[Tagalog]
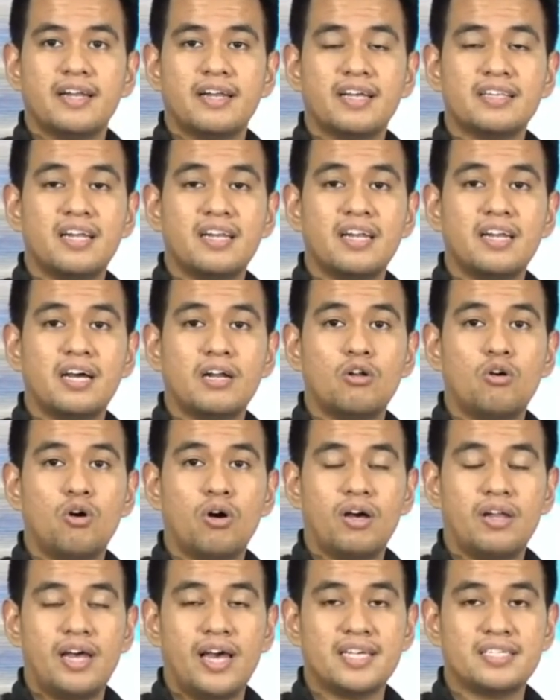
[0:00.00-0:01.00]
na dala ng
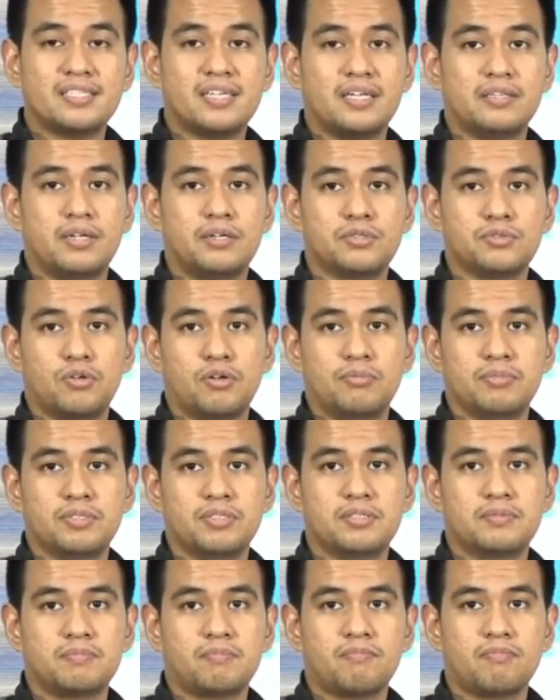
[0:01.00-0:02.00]
localized
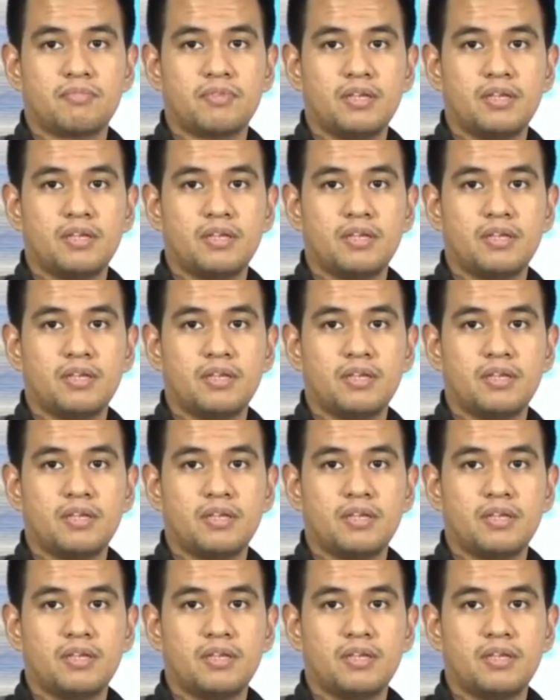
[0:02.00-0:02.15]
thunderstorms.